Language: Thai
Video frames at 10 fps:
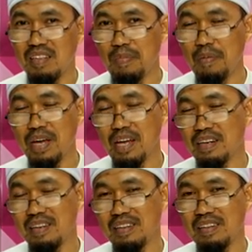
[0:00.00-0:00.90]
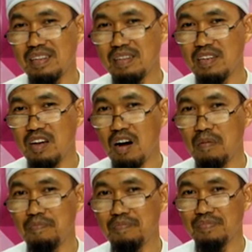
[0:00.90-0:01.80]
ประเภทยอ
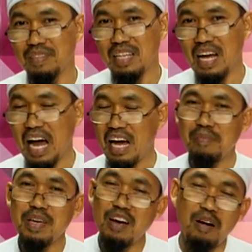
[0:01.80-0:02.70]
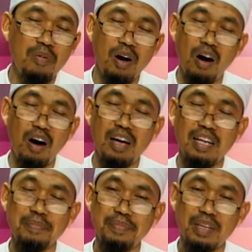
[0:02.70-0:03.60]
มหักไม่ยอมงอ
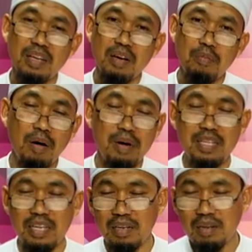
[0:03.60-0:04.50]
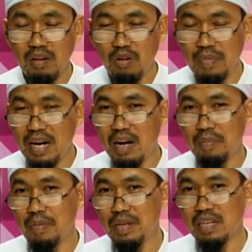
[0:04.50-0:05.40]
นะครับพอไปถึงคนบ้านเรา
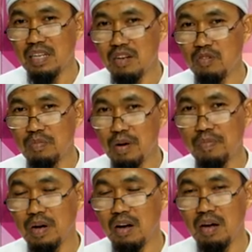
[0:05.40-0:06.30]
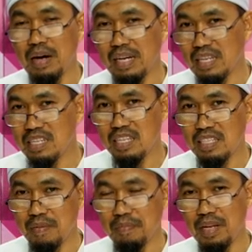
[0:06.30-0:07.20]
พอไปถึงที่นู่นปุ๊บเขาละหมาดกัน
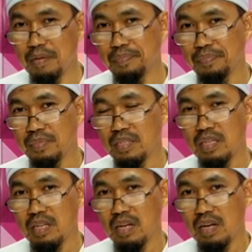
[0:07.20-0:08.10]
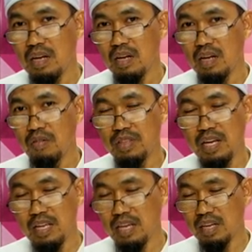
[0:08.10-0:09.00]
20นะครับวิเท
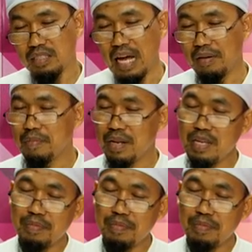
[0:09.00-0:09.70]
ศอีก3ก็เป็น